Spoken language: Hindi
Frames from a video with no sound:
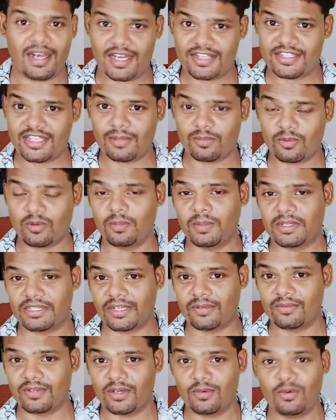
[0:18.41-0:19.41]
आज आपको
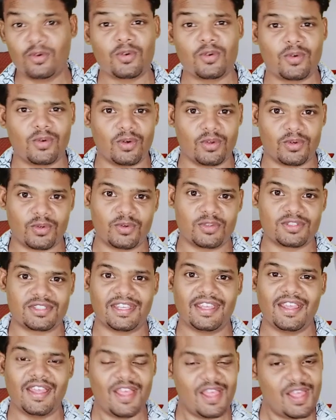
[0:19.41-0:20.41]
बताऊँगा वो कौन कौन
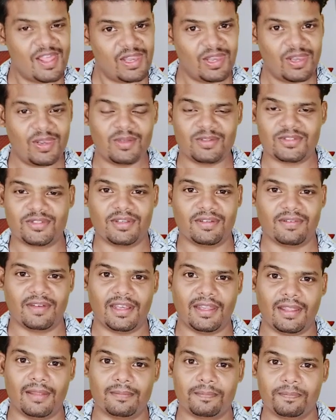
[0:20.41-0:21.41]
से लॉन्च होने
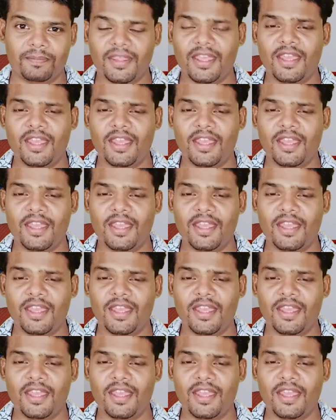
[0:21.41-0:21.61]
वाले हैं